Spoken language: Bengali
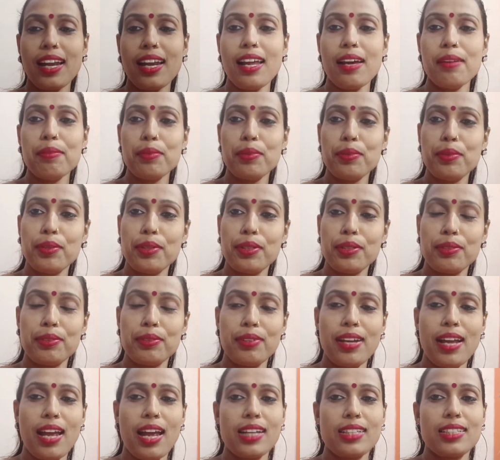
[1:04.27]
গেলাম ঘুরে
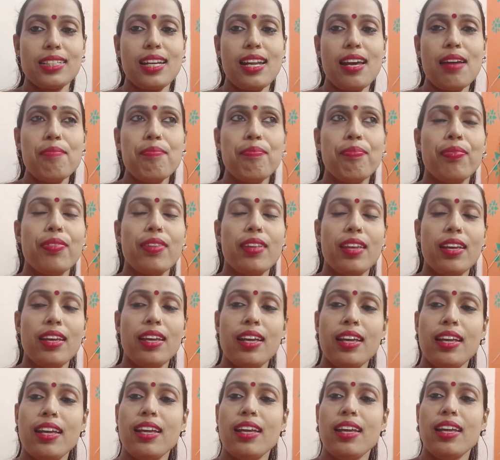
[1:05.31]
টুরে আসলাম
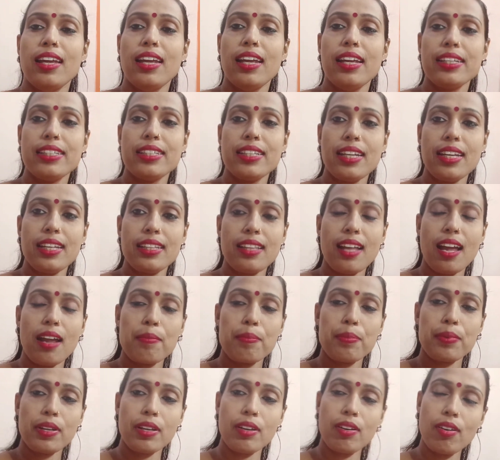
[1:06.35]
এসে
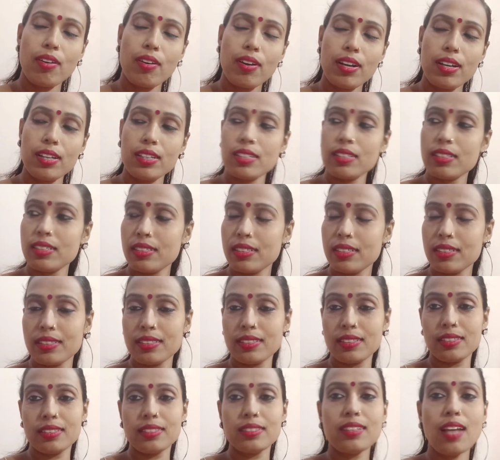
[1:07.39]
তারপরে ঘরের
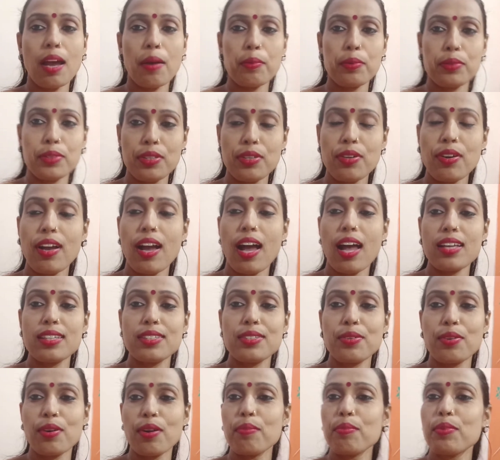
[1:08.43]
যাবতীয়
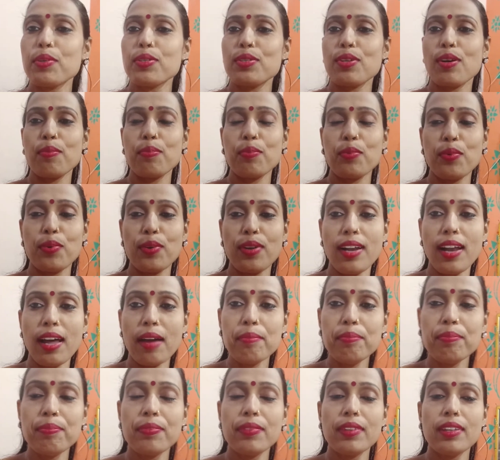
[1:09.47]
কাজকর্ম সব
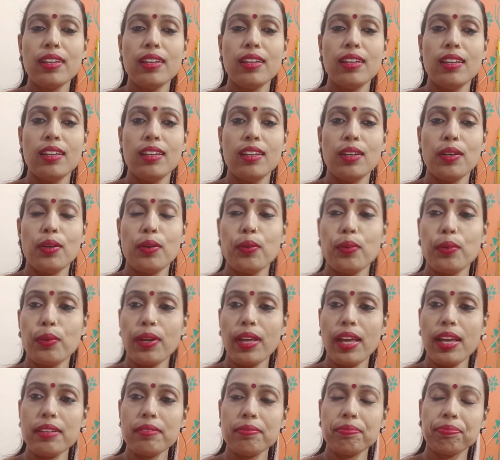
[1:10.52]
করলাম
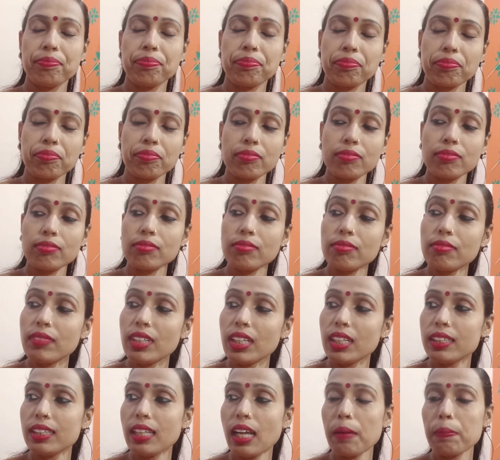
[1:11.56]
করে
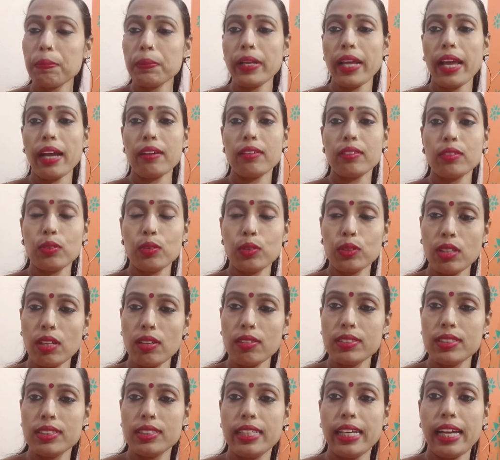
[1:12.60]
তারপরে এখন
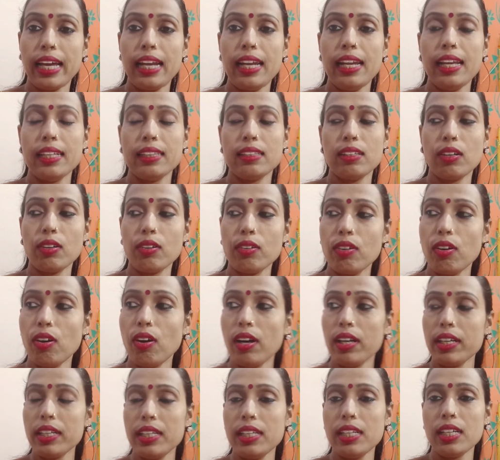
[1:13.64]
কোথাও গেলে তখন
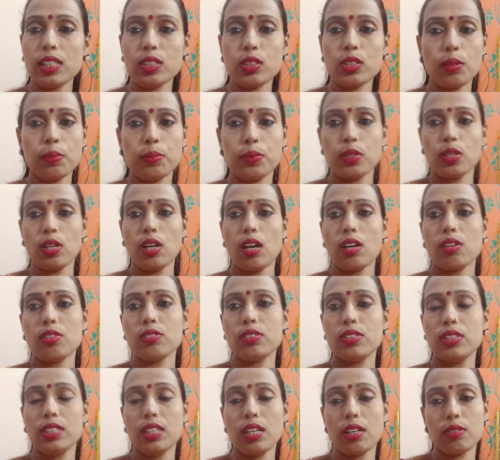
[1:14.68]
হয় কি না সব ছড়ানো
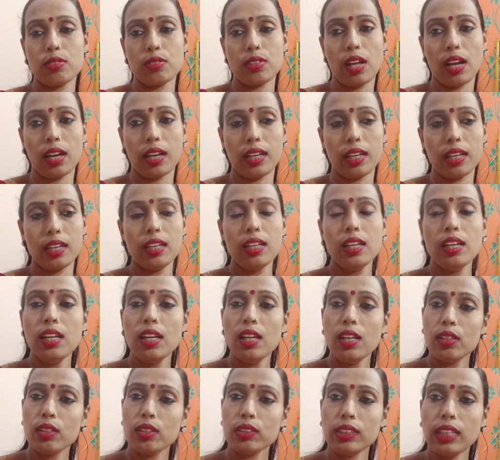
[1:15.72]
ছিটানো থাকে
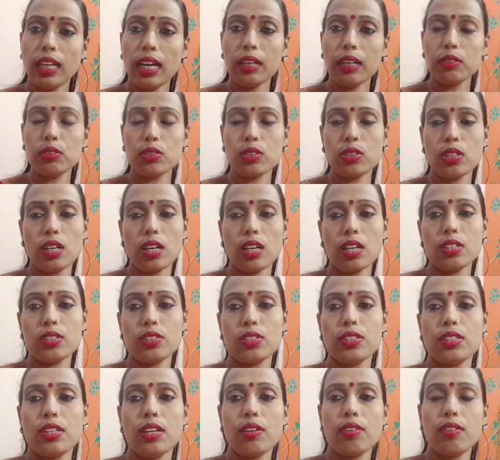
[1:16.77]
তো থাকুক ছড়ানো
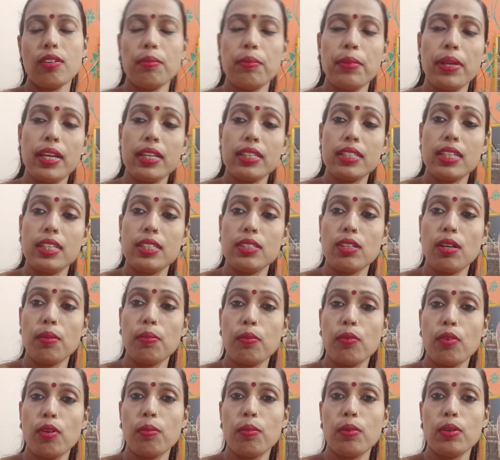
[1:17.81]
ছিটানো আমি এসেই সব
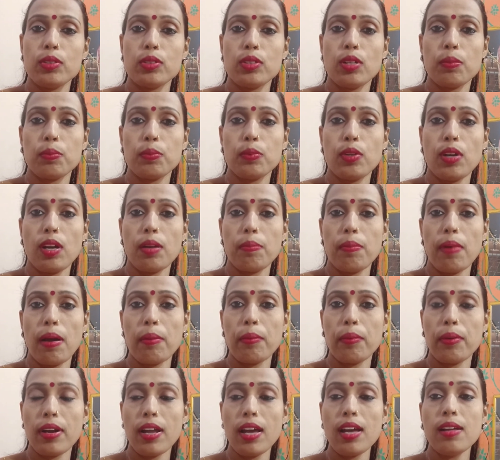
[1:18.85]
করব সব তো আর
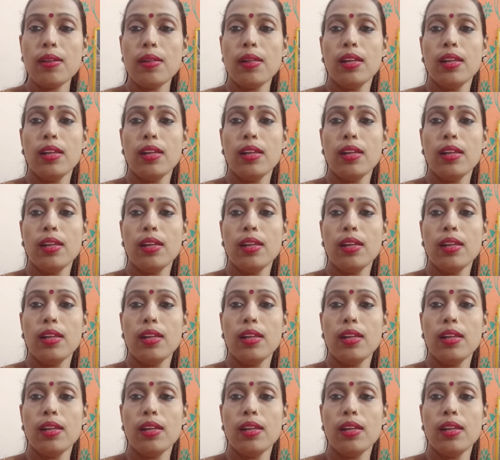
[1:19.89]
পাবো না